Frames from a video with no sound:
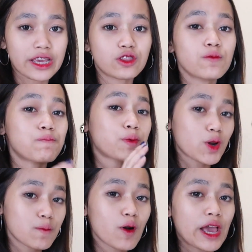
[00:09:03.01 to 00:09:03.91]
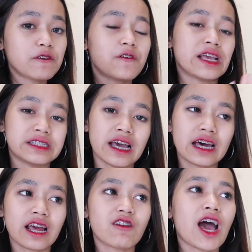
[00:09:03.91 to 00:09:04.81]
yaitu promo Ayu
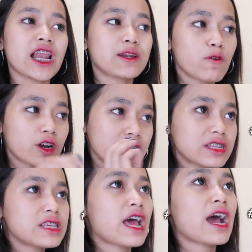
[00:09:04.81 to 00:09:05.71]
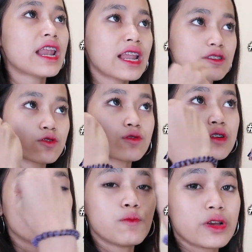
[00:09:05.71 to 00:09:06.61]
Fajar. Kalau kalian mau order silakan
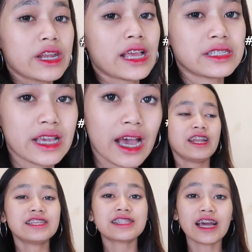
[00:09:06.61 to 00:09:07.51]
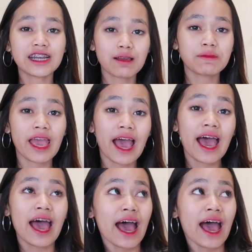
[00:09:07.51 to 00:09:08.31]
langsung hubungin aja. Ini Instagramnya